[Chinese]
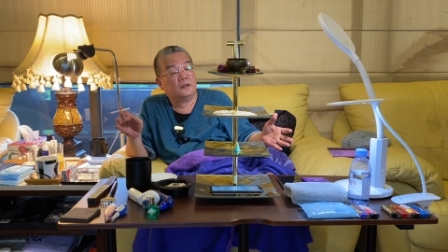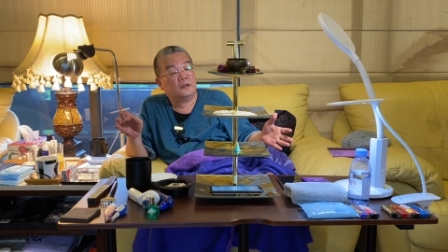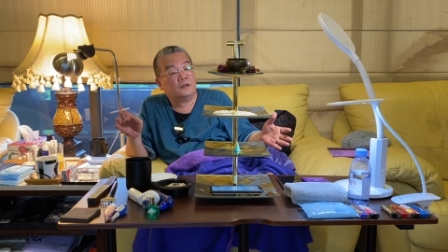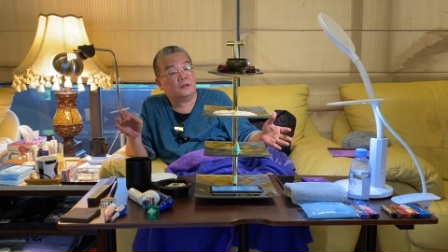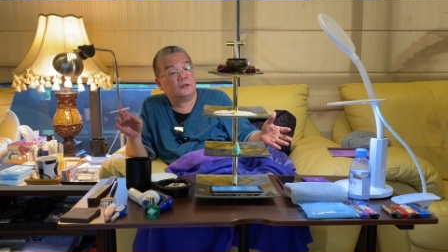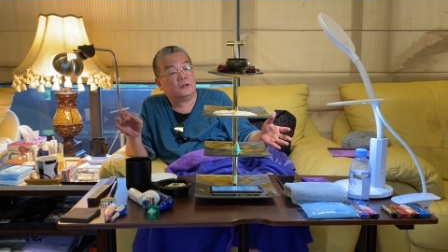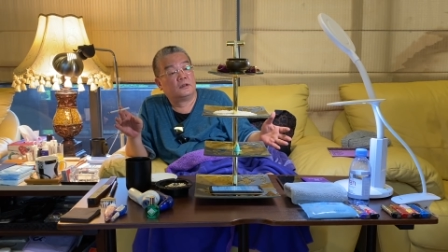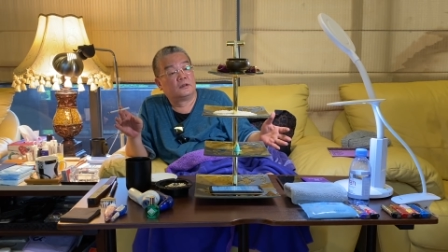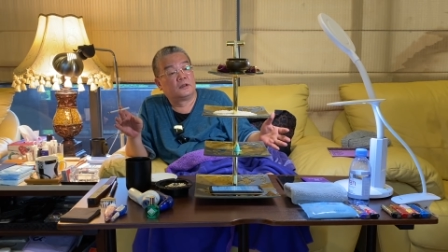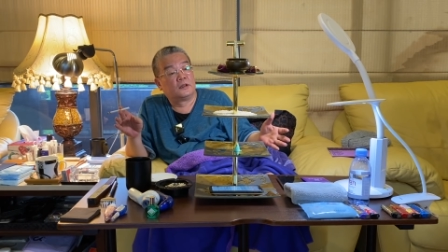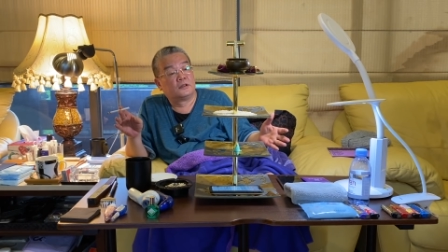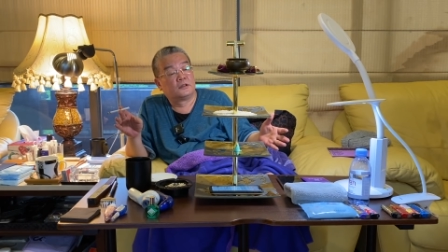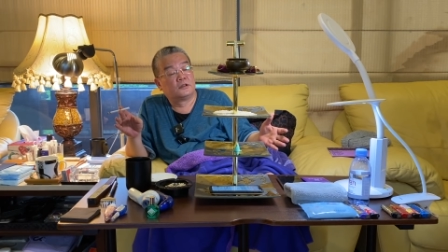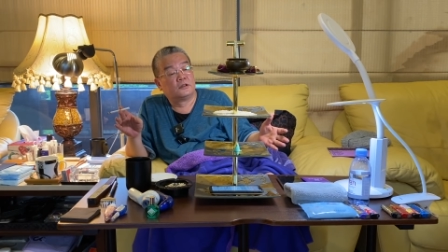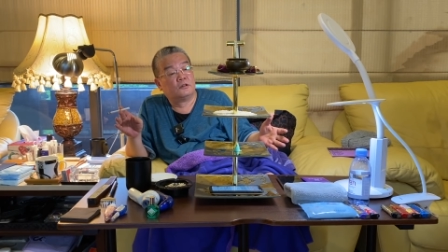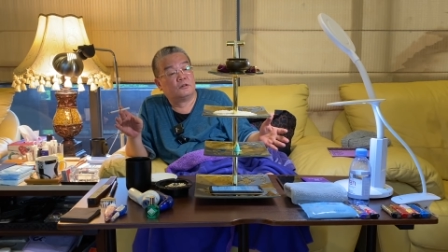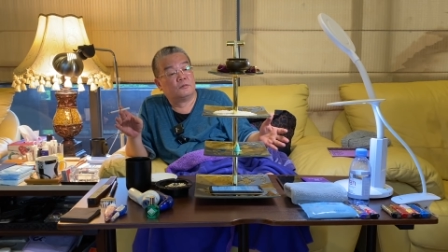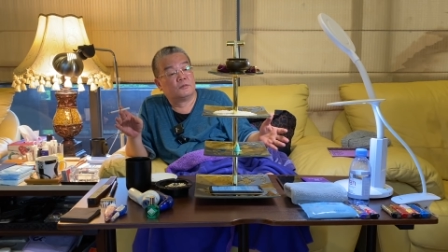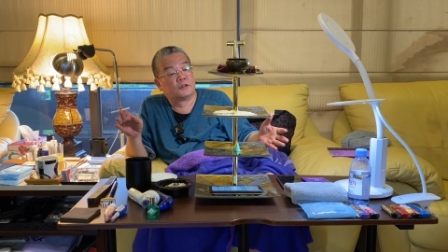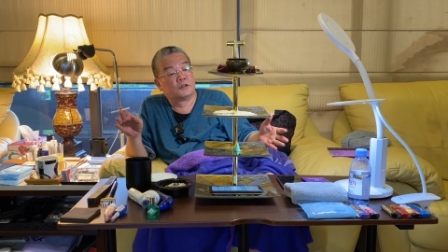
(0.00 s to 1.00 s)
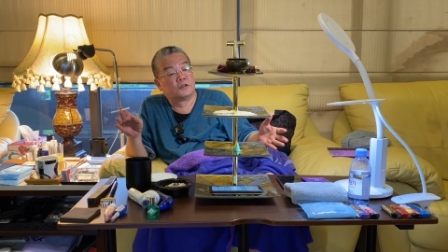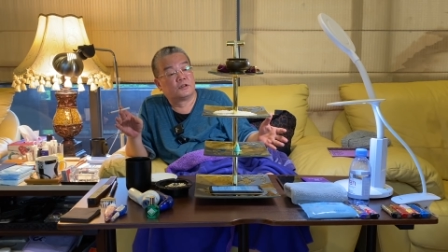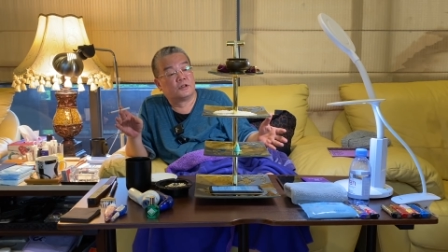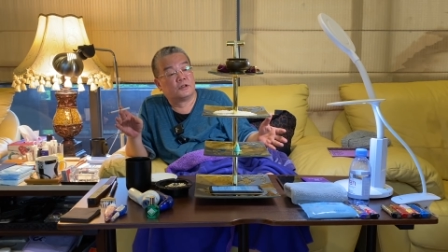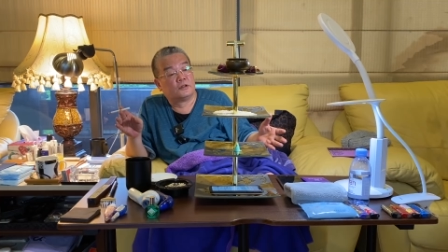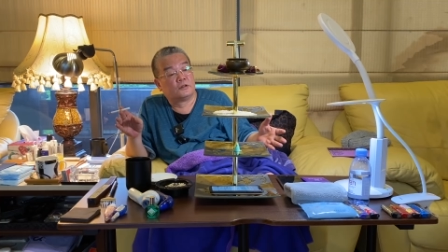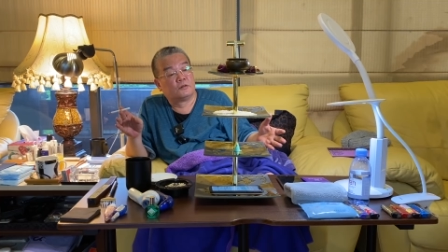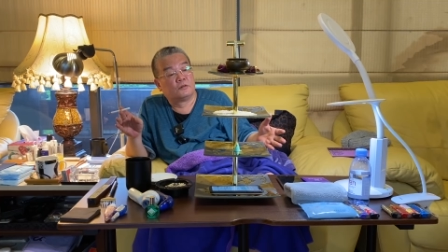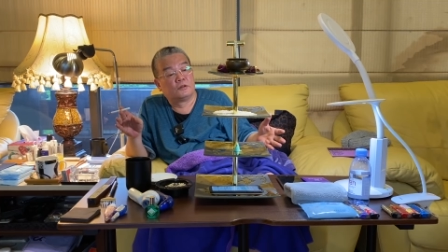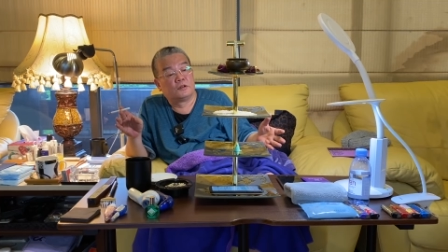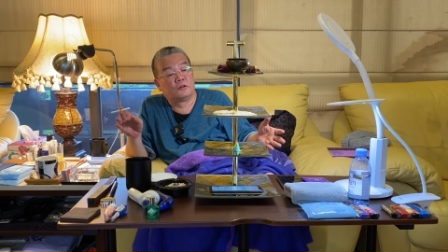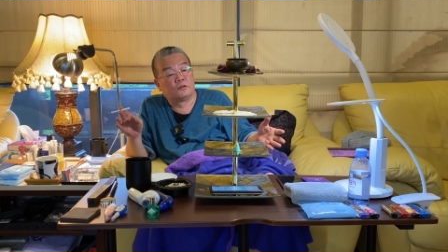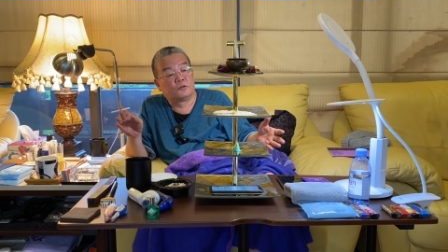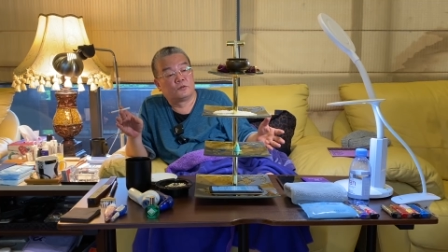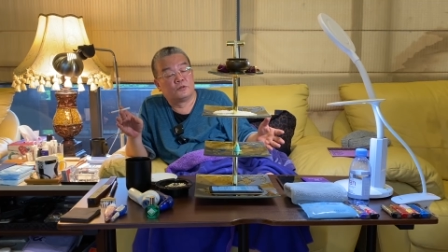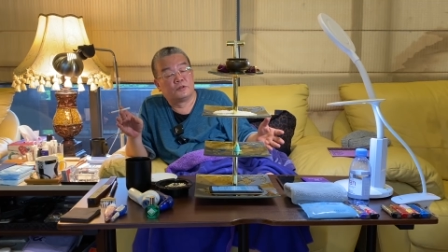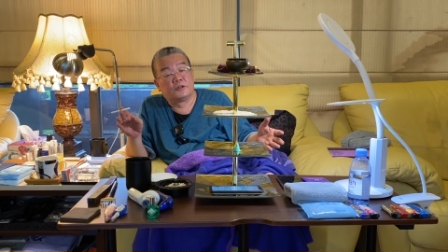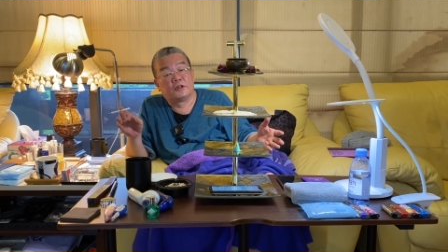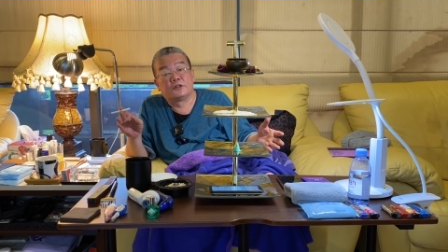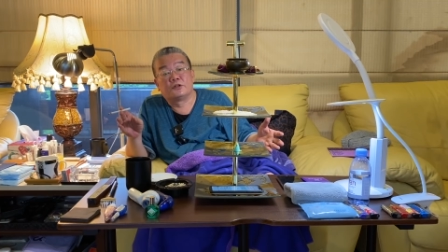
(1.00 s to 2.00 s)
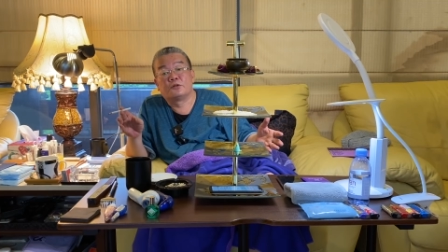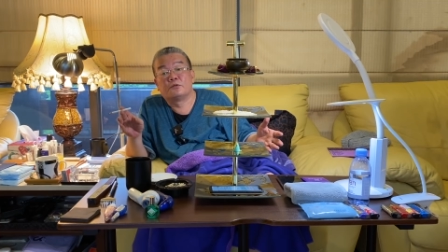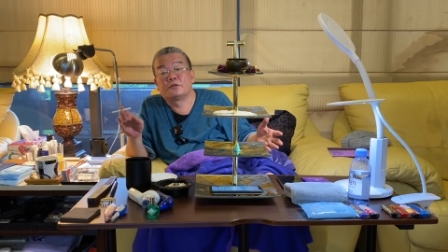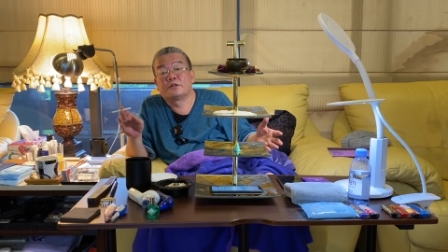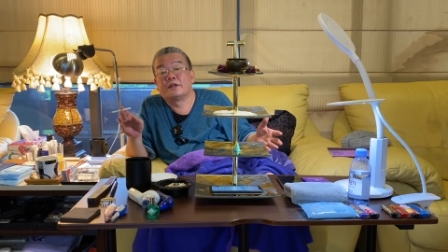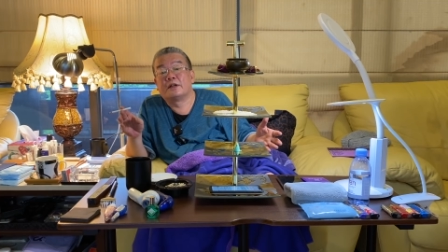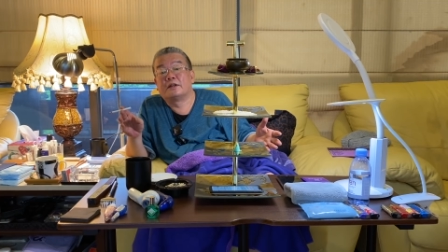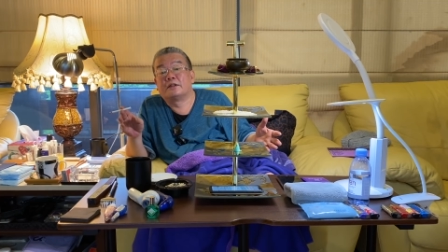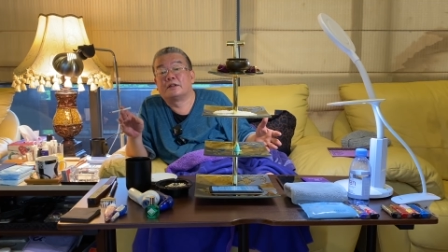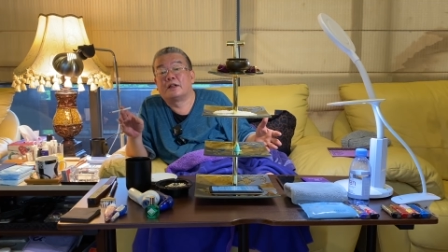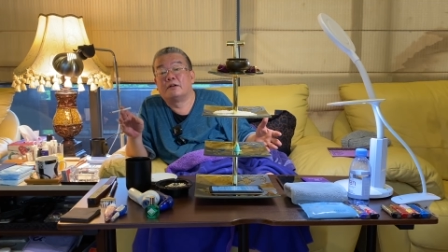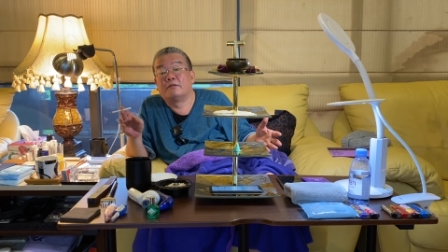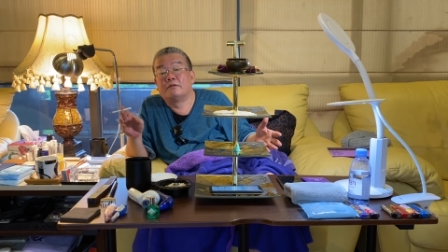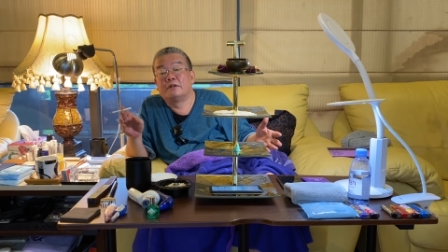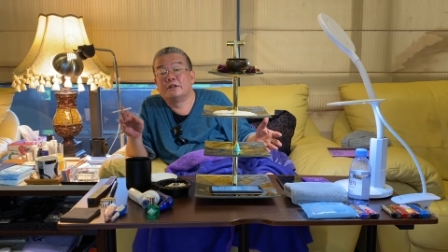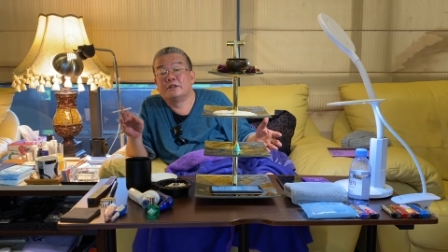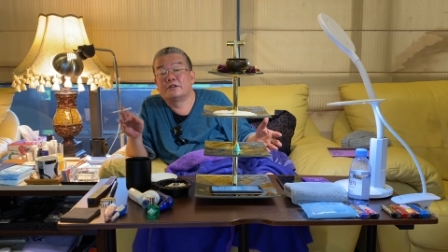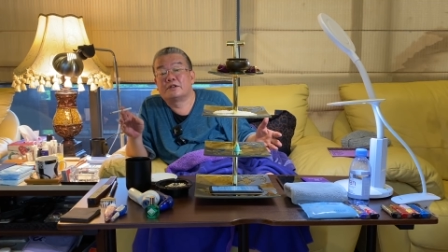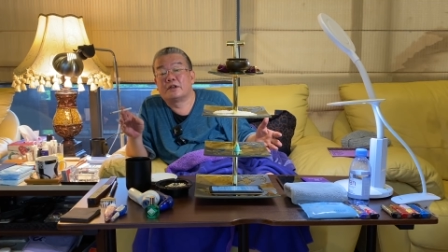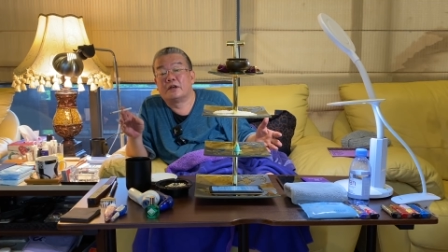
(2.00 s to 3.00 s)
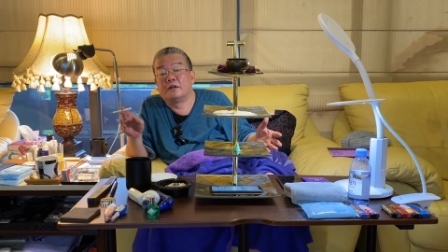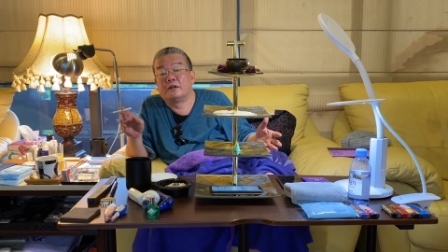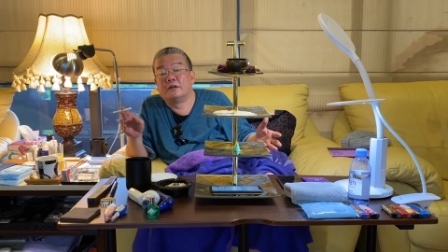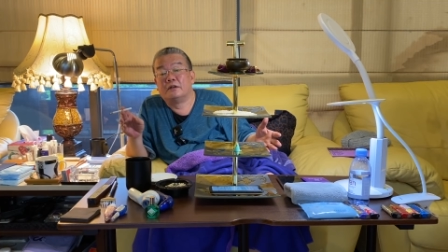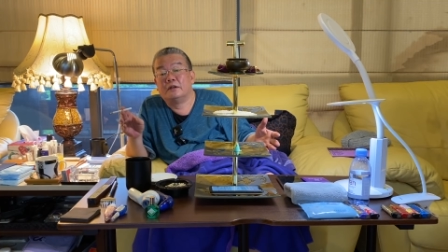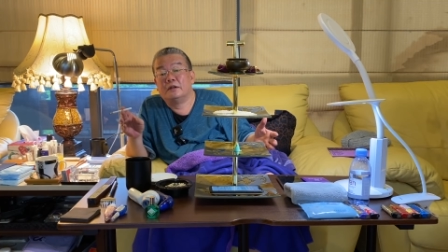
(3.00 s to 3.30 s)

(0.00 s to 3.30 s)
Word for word: 那但是呢，我们之前都要求人家修三个单位以上，